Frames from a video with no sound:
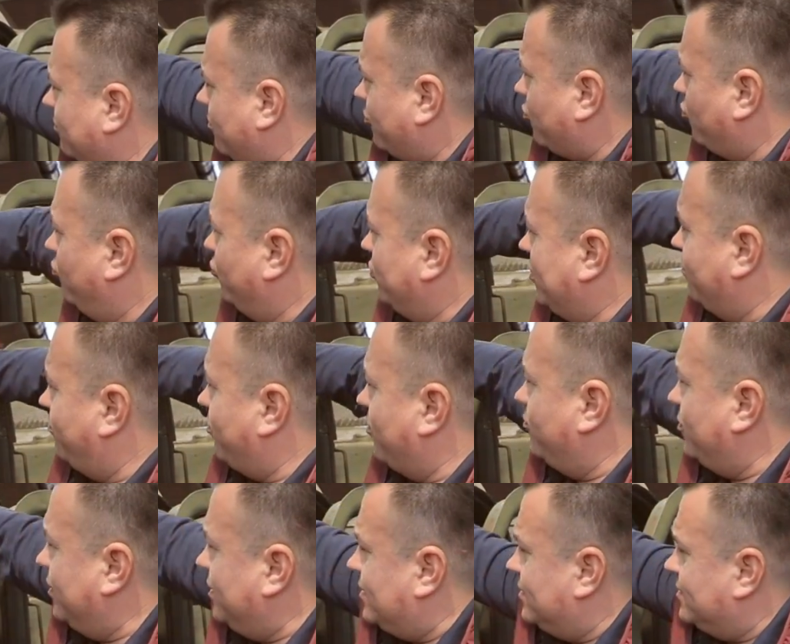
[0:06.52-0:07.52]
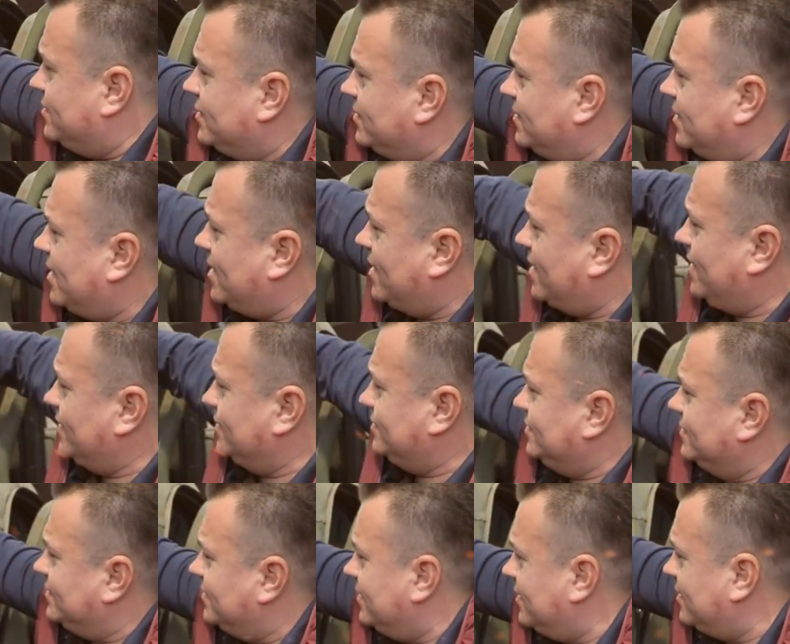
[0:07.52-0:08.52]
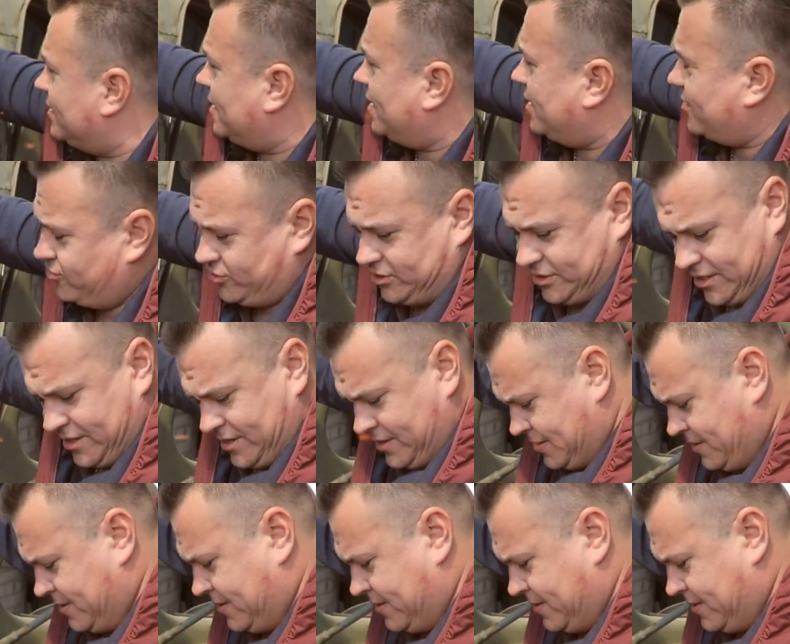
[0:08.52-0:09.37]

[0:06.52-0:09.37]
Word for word: Попробуйте помыть на лазе, на икарусе.